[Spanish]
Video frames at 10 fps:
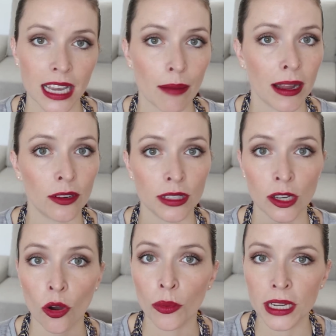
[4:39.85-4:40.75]
de la mano de
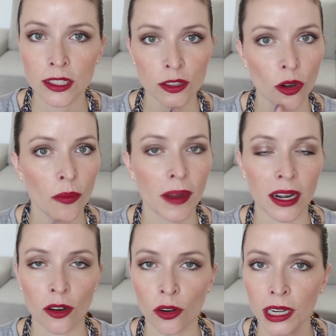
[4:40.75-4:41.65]
cobrizos,
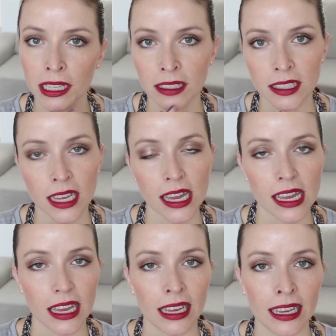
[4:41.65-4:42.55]
marrones,
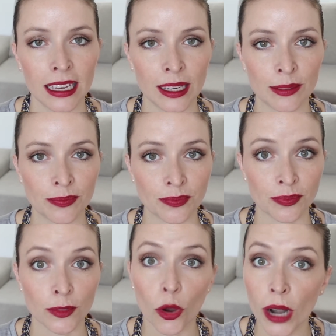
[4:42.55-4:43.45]

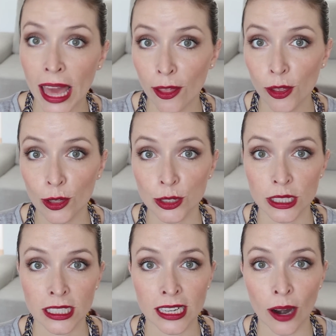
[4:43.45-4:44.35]
em, dorados
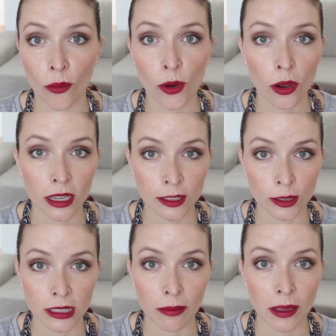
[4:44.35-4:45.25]
y en algunos
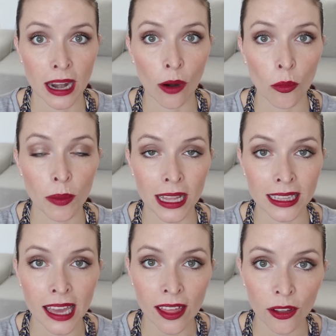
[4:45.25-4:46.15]
casos también algún
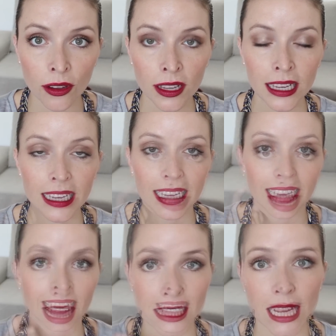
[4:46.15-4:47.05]
plateado
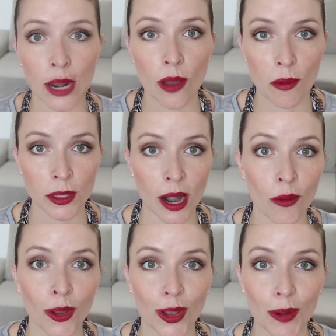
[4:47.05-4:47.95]
así que les voy a mostrar
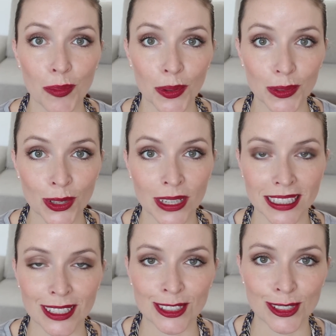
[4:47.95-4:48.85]
algunos de los productos que
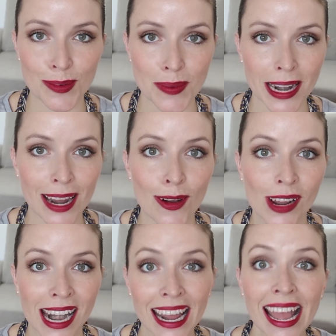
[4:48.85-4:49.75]
tengo yo para
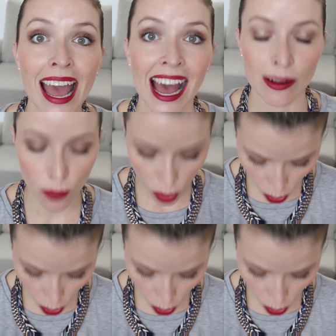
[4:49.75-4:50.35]
lograr ambos